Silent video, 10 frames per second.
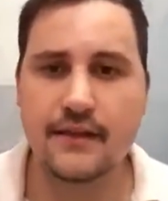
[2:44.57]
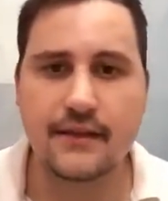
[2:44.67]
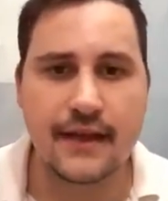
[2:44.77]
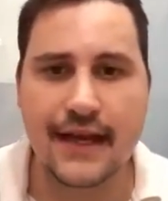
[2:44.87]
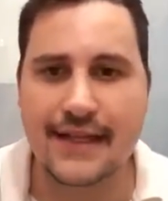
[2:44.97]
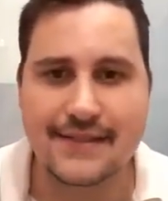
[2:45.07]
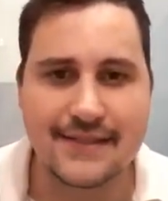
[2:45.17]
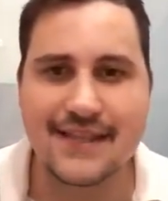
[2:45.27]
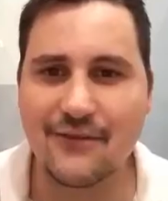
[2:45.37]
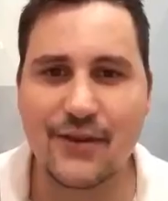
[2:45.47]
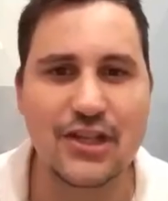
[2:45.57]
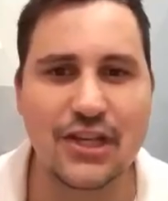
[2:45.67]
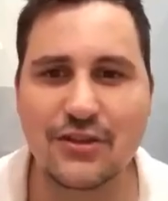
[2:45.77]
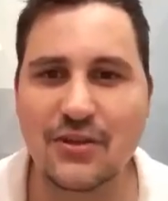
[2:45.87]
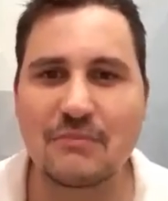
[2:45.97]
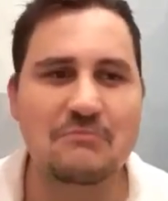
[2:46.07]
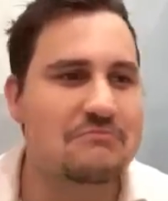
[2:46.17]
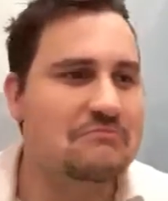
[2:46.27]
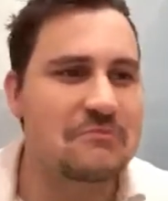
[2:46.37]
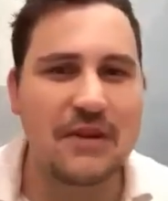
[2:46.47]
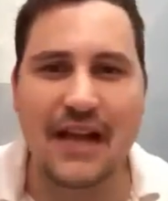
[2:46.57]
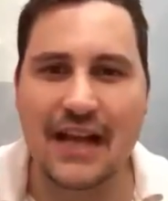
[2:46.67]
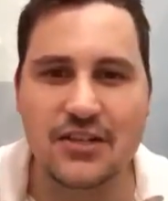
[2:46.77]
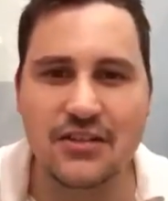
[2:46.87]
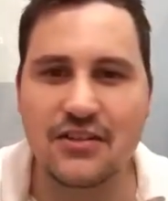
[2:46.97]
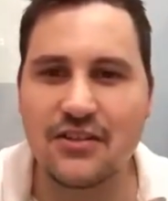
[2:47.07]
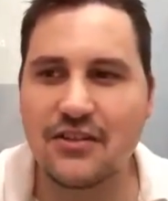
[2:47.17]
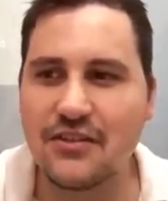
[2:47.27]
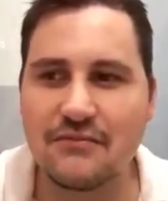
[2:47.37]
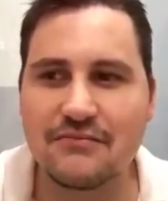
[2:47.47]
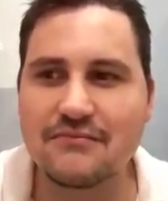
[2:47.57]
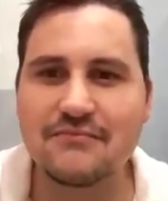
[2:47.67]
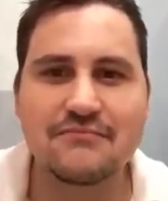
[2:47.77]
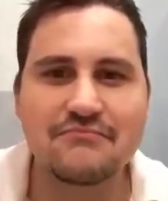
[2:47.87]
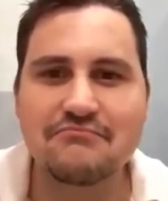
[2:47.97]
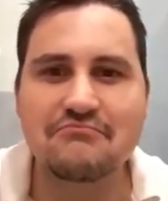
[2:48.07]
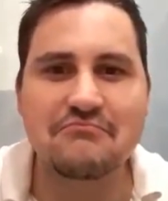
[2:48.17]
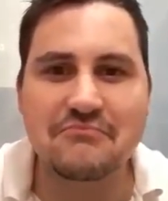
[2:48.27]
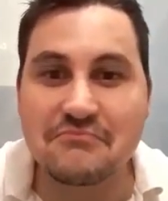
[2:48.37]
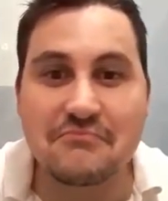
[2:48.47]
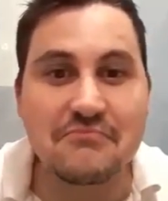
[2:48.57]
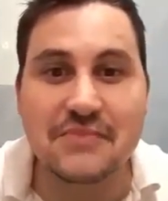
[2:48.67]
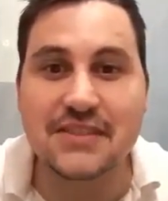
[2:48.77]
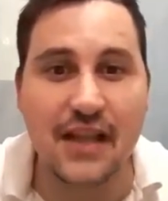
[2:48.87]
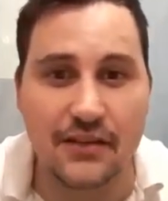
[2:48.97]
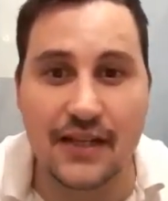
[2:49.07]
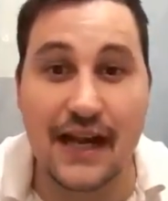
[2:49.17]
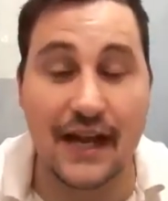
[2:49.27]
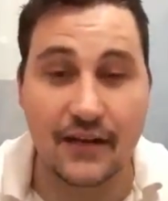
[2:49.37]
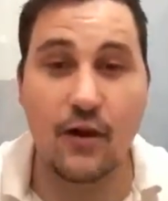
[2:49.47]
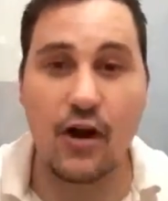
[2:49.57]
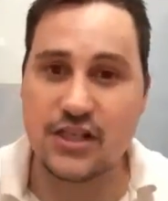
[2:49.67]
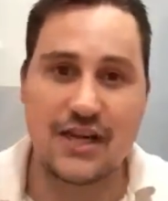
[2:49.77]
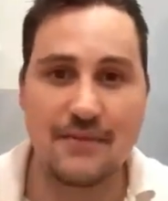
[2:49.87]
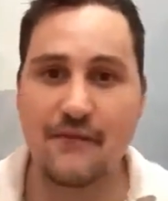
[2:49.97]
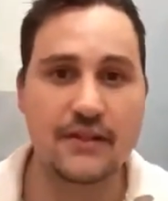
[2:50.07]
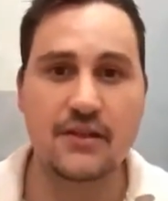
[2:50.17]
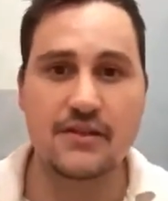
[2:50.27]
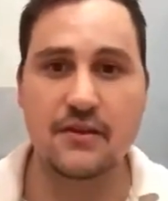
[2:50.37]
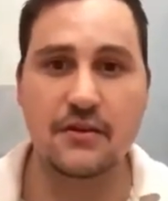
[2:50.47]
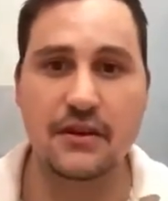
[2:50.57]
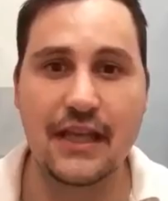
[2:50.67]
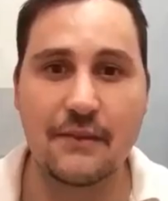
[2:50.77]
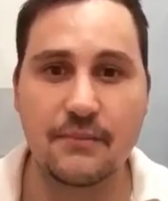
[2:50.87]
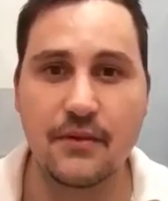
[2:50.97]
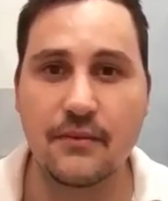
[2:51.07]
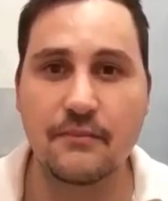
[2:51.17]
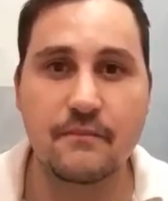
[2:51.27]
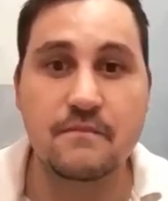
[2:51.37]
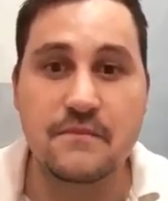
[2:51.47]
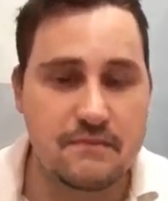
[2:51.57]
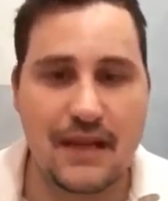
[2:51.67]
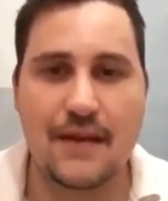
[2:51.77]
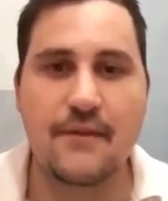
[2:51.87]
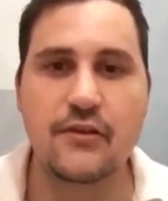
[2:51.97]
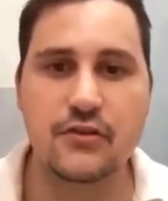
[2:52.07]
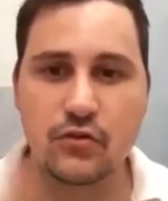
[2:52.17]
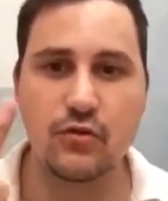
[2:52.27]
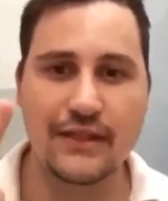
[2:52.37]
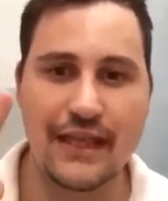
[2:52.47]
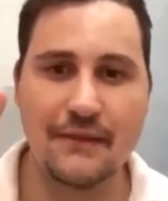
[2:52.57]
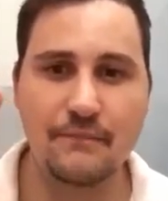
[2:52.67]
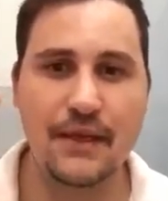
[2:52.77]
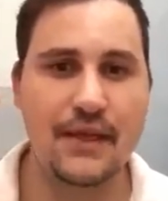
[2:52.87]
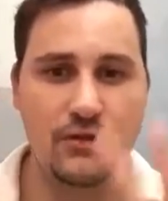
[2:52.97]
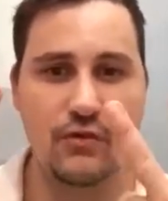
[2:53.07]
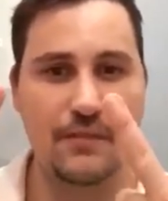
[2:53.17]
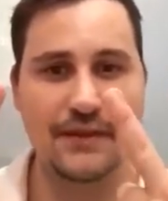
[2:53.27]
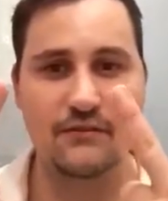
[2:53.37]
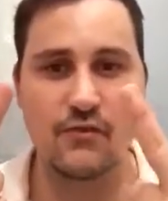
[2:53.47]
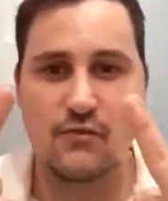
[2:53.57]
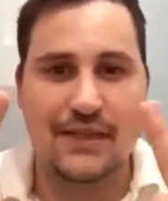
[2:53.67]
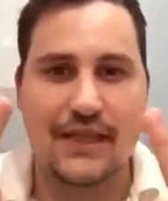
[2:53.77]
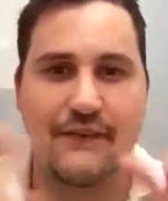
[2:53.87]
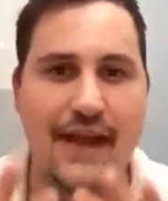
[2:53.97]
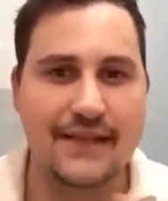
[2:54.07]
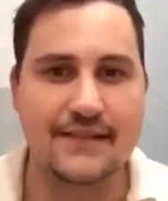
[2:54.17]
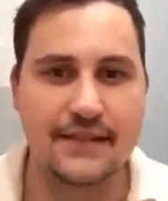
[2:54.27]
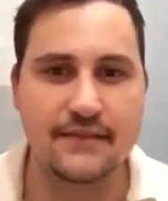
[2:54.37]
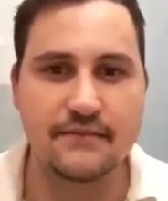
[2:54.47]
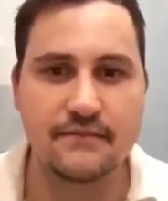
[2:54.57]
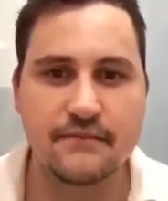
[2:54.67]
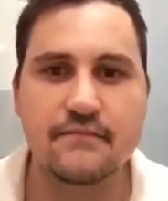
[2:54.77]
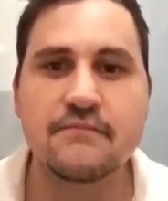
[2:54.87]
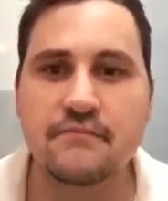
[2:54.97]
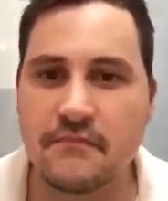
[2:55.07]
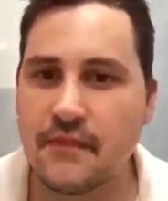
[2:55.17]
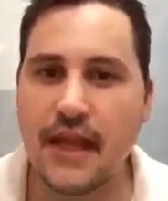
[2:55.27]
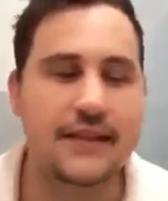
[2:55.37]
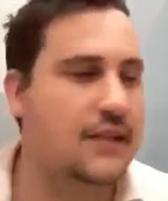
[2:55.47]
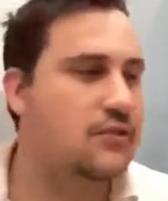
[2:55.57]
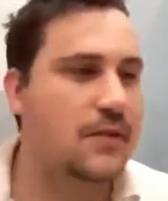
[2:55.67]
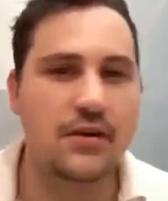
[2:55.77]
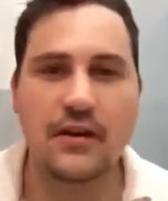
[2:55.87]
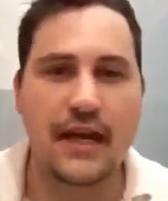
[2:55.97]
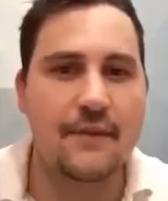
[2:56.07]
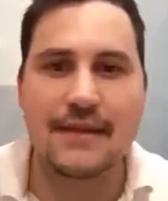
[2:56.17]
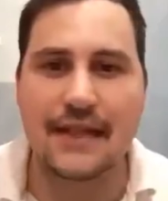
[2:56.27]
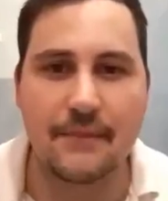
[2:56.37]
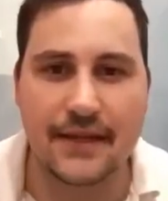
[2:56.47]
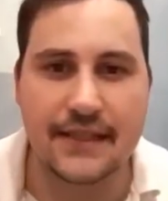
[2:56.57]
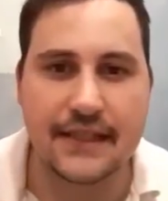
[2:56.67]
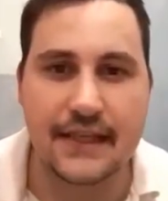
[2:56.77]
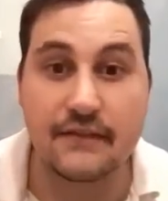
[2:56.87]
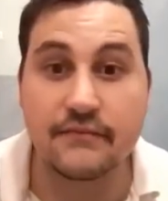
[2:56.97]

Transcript: Ragazzi, stiamo facendo un calcio straordinario. Oggi l'abbiamo fatto nel secondo tempo, perché abbiamo visto due tempi, due, due squadre diverse. È entrato Maroni e ha cambiato la partita.